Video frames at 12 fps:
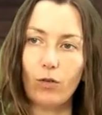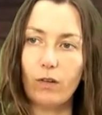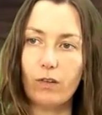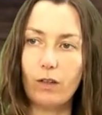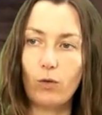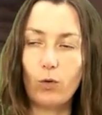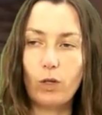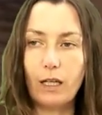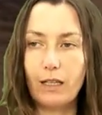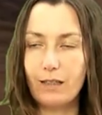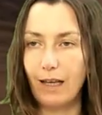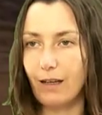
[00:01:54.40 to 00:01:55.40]
sieht sowas natürlich
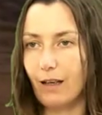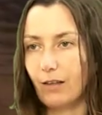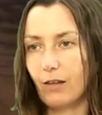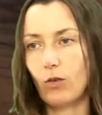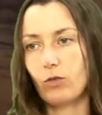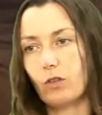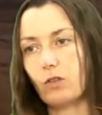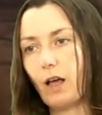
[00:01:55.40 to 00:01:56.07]
ganz anders aus.